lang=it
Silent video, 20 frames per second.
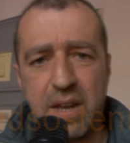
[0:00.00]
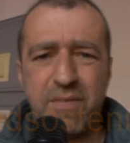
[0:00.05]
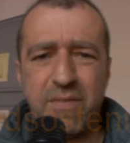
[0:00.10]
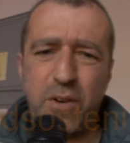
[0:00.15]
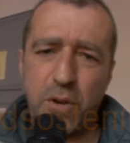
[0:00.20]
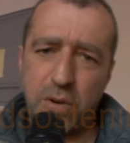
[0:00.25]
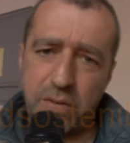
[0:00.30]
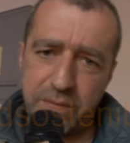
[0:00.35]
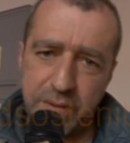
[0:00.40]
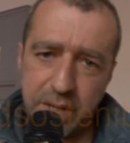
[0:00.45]

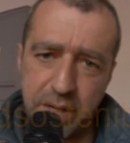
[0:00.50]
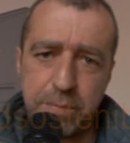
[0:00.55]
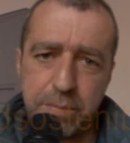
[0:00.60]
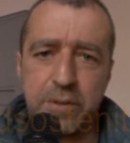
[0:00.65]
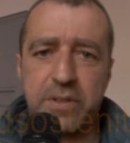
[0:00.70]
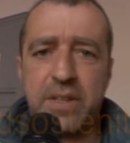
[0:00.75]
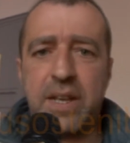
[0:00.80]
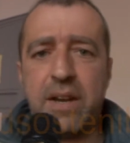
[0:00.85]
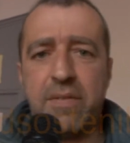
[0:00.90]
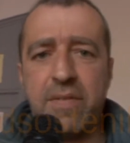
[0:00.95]
evolvere,
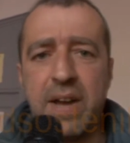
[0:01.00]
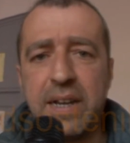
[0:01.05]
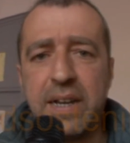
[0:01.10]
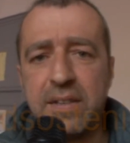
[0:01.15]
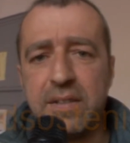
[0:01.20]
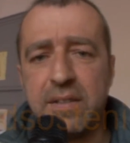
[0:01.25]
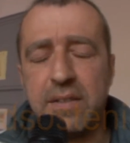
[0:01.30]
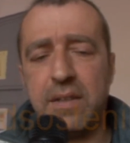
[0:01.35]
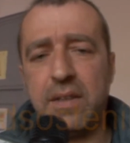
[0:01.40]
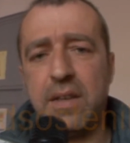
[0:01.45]
portare
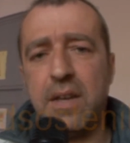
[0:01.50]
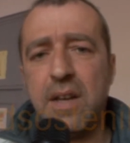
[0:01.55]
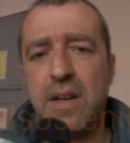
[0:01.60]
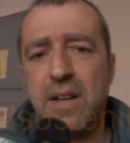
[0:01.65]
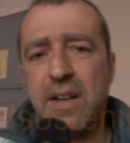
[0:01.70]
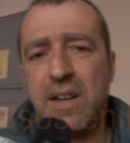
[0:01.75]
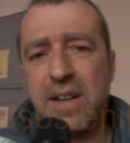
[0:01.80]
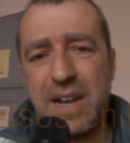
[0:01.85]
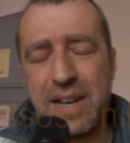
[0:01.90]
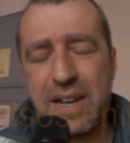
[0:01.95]
avanti
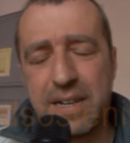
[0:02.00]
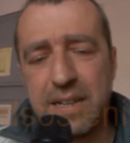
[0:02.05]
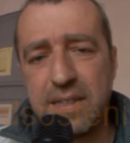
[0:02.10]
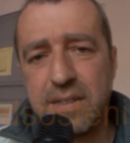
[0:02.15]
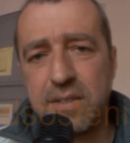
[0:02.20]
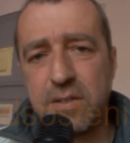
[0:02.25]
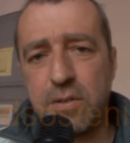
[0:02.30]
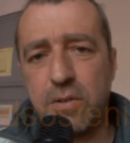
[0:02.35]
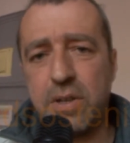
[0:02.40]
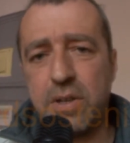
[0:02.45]
la
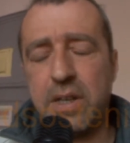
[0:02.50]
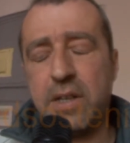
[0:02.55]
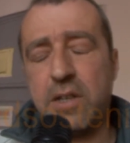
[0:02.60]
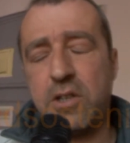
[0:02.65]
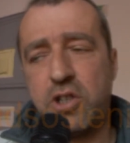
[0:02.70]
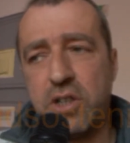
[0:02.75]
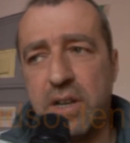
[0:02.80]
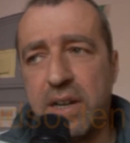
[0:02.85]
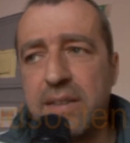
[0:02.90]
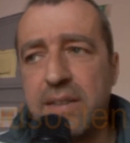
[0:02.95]
canzone
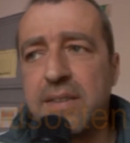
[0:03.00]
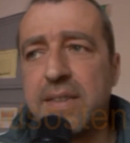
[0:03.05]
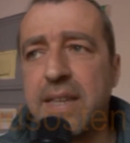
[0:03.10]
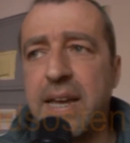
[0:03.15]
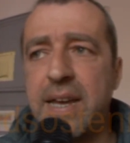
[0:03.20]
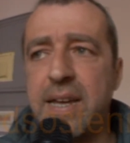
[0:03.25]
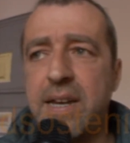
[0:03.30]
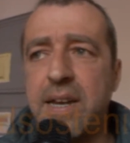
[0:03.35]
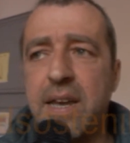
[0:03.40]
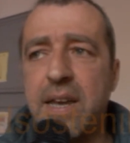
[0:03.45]

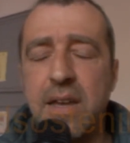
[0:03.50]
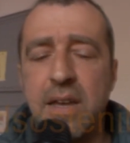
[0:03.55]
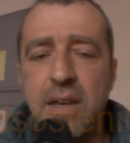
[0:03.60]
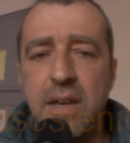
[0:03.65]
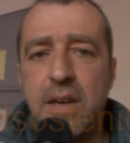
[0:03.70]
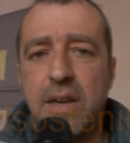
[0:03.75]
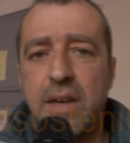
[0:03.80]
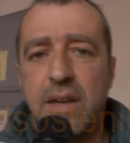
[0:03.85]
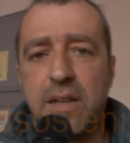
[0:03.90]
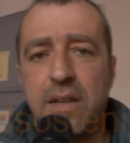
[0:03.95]
cilentana
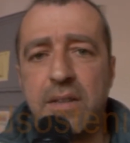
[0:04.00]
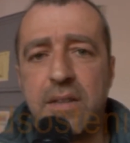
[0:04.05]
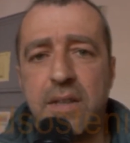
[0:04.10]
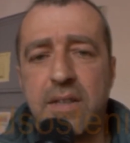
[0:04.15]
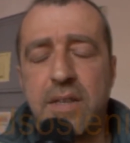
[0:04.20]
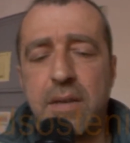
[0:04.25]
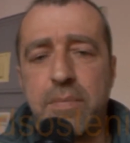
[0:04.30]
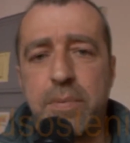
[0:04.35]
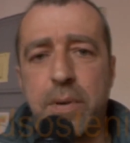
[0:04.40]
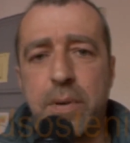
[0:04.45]

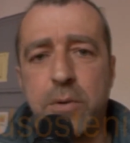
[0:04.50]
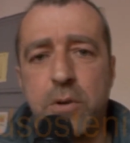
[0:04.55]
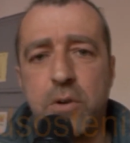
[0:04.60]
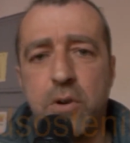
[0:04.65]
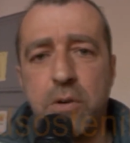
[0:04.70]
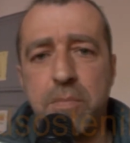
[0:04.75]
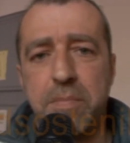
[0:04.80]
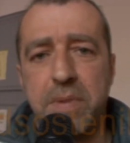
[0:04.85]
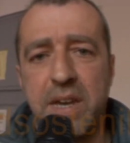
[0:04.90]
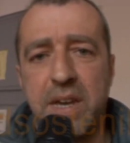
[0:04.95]
intesa proprio
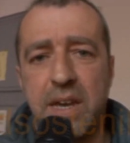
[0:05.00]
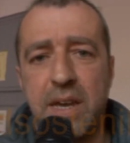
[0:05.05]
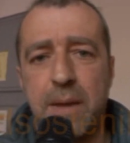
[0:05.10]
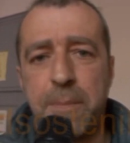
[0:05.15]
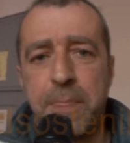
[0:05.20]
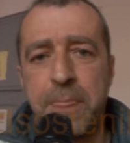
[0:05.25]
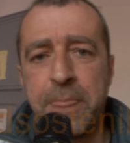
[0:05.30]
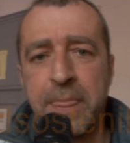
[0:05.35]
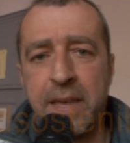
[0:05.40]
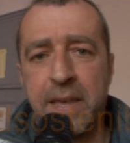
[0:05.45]
come,
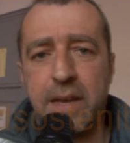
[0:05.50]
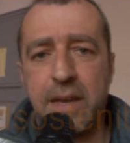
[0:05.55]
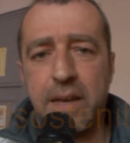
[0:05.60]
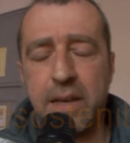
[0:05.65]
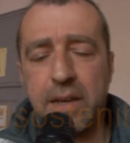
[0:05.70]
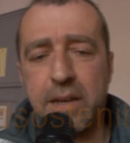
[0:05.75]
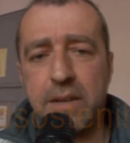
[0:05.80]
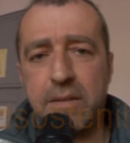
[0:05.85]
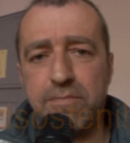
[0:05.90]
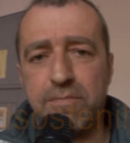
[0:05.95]

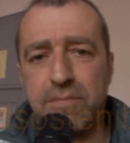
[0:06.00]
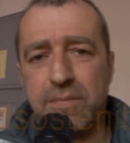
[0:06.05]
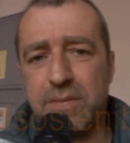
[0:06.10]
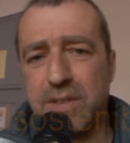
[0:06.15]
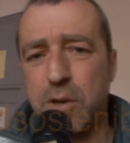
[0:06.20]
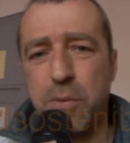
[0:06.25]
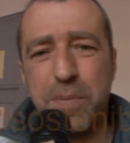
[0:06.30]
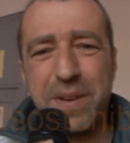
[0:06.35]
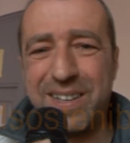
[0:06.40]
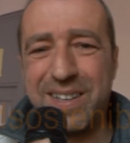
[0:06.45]
eh,
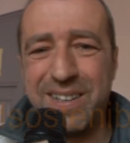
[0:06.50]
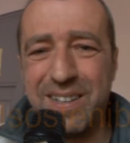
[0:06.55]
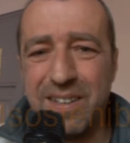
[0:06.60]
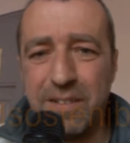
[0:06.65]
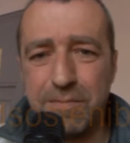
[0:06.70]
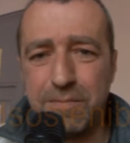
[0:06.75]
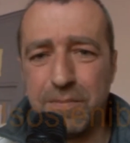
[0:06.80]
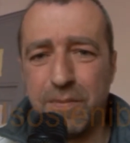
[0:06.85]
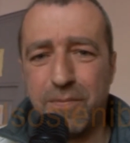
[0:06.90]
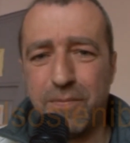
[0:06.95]
come
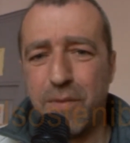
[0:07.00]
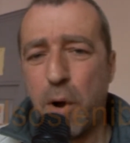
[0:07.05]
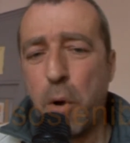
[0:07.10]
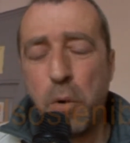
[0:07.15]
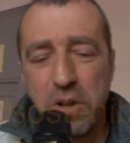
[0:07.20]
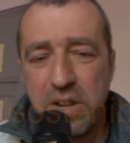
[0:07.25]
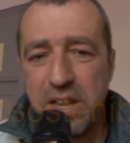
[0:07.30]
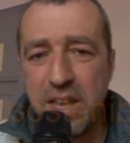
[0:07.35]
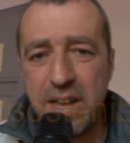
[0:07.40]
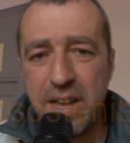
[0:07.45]

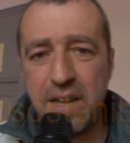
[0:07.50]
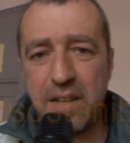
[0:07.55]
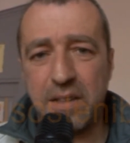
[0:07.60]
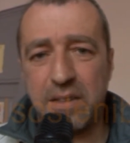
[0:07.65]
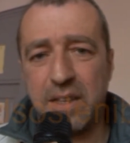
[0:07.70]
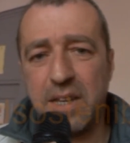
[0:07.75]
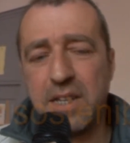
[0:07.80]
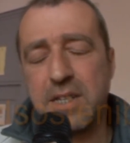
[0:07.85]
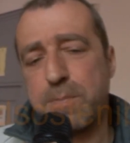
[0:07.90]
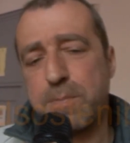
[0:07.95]
voglia
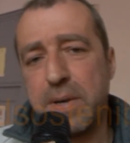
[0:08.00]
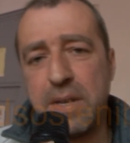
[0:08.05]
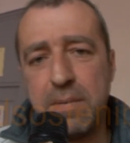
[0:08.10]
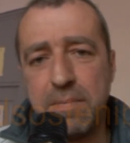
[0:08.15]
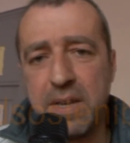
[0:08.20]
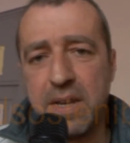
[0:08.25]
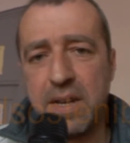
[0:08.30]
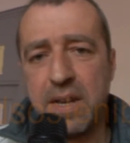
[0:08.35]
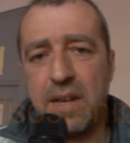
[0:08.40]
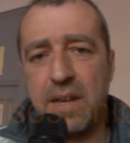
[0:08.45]
di
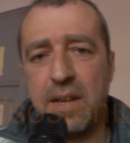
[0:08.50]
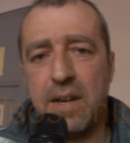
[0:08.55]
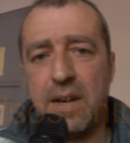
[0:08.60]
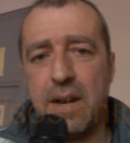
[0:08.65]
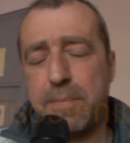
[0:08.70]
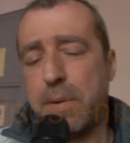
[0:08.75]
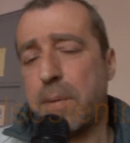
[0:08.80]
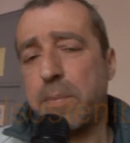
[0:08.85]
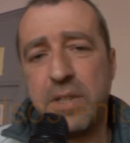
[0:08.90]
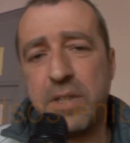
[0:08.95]
esprimere
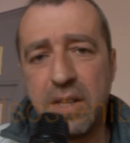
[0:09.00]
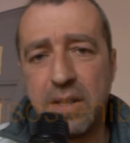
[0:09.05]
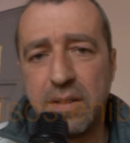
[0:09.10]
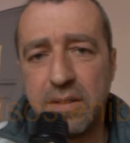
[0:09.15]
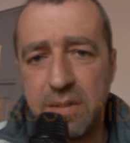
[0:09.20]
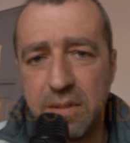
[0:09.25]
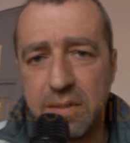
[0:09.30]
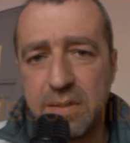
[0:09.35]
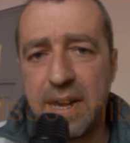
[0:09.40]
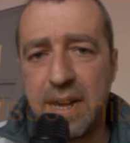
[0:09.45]
la propria
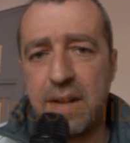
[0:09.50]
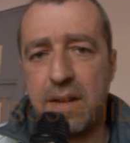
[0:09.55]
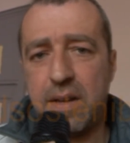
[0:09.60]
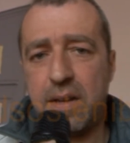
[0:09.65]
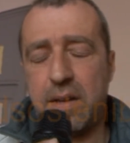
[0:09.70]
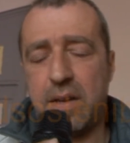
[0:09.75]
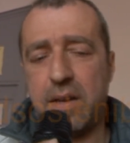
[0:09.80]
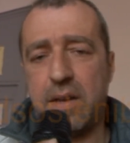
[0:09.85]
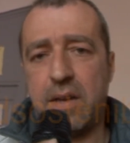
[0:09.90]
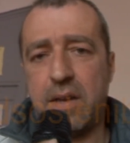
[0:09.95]
identità,
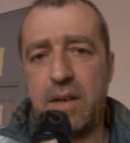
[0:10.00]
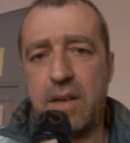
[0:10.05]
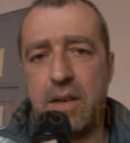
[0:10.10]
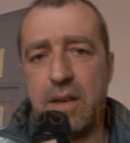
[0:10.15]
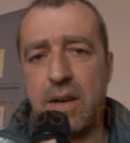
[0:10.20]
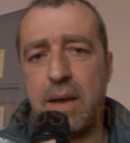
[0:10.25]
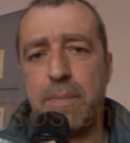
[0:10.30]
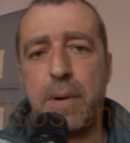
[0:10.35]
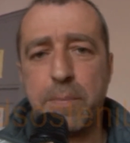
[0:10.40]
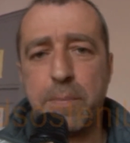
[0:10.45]

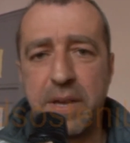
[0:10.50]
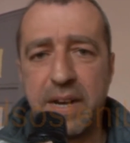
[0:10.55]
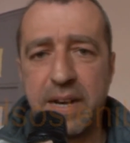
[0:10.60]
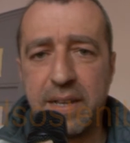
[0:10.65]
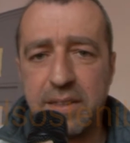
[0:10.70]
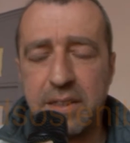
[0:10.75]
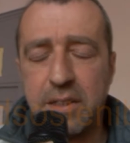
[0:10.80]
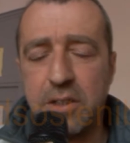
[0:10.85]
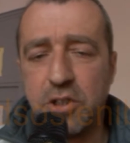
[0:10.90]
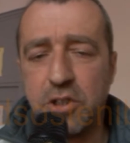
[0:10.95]
eh, la propria
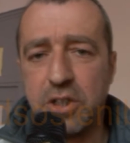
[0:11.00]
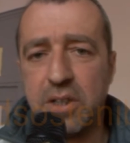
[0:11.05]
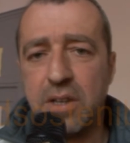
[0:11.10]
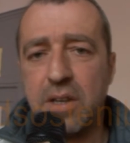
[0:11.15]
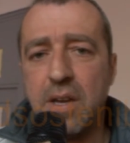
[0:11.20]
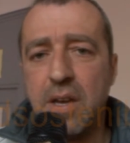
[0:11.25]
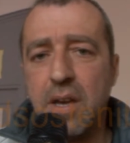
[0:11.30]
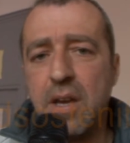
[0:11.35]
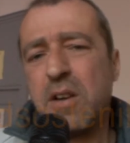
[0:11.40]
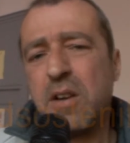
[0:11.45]
radice,
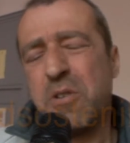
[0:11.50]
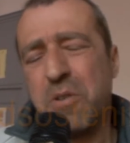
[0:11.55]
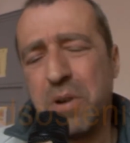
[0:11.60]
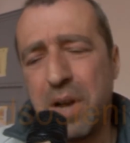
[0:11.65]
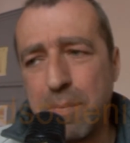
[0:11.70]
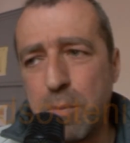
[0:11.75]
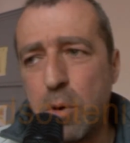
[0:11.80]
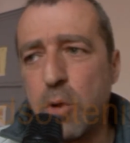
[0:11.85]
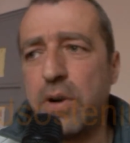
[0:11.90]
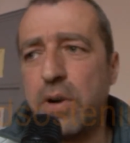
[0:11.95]
con
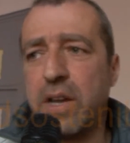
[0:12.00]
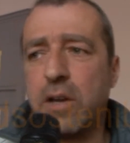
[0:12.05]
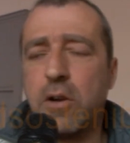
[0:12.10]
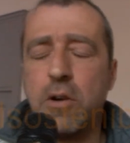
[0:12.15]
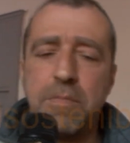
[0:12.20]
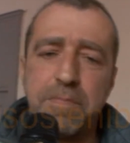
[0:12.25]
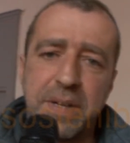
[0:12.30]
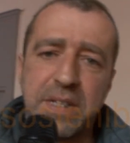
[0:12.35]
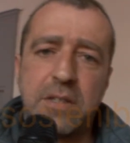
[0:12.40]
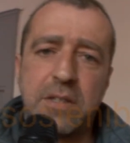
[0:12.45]
amore e
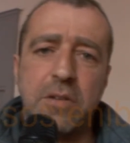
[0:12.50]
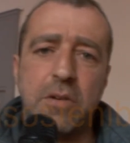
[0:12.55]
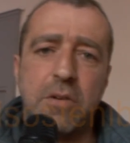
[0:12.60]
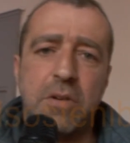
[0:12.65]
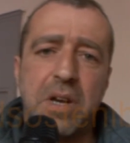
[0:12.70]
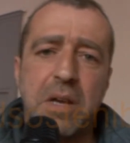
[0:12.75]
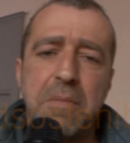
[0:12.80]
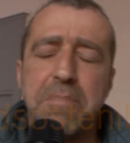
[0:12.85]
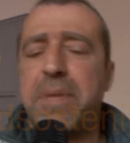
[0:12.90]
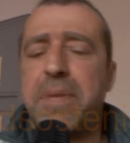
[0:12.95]

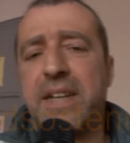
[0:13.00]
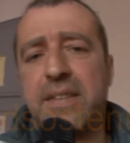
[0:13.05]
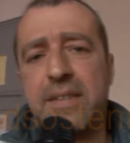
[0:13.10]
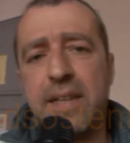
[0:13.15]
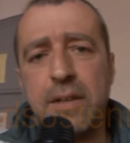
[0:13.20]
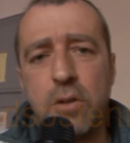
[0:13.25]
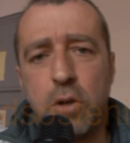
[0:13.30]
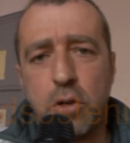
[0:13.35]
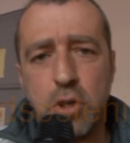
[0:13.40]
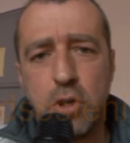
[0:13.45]
compassione,
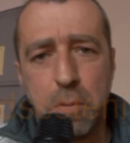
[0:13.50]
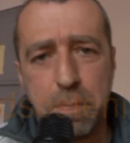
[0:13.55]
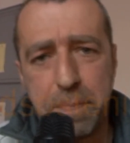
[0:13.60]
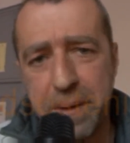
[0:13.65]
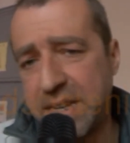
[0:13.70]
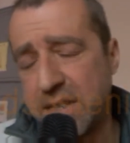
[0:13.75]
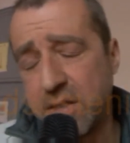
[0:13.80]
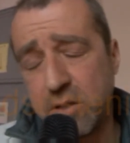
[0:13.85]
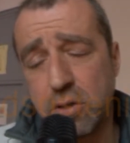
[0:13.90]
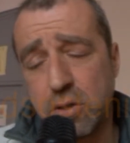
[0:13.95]
partendo io
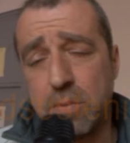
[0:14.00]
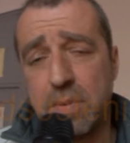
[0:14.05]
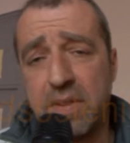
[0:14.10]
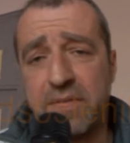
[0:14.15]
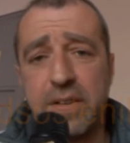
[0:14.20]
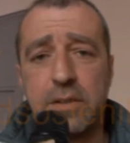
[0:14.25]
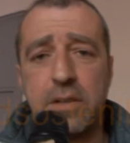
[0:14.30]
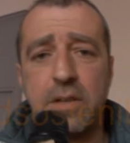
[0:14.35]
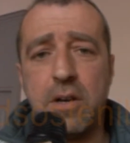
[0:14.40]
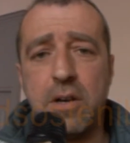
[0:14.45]
penso come ha
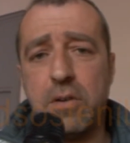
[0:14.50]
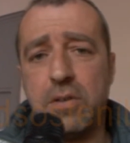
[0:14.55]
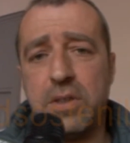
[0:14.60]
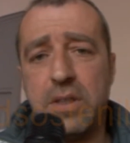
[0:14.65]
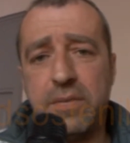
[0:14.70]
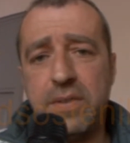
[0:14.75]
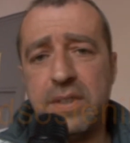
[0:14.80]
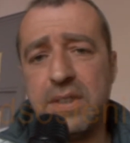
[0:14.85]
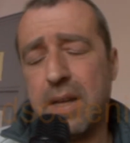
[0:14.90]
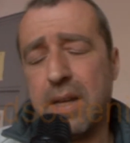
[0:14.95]
fatto Agnello
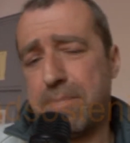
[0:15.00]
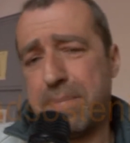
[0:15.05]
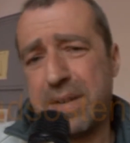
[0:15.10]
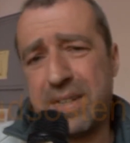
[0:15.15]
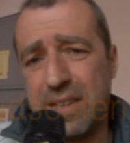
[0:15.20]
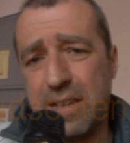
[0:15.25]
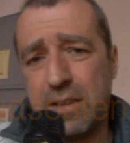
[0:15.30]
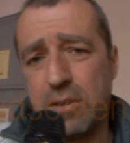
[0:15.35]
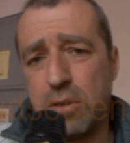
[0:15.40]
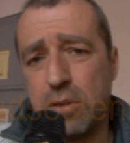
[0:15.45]
De Vita,
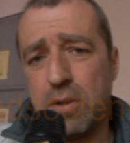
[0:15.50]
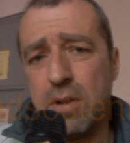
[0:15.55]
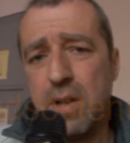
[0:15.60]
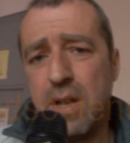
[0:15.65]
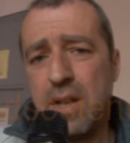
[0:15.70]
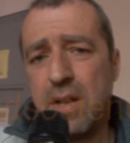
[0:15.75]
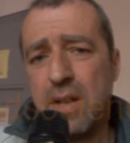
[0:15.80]
partendo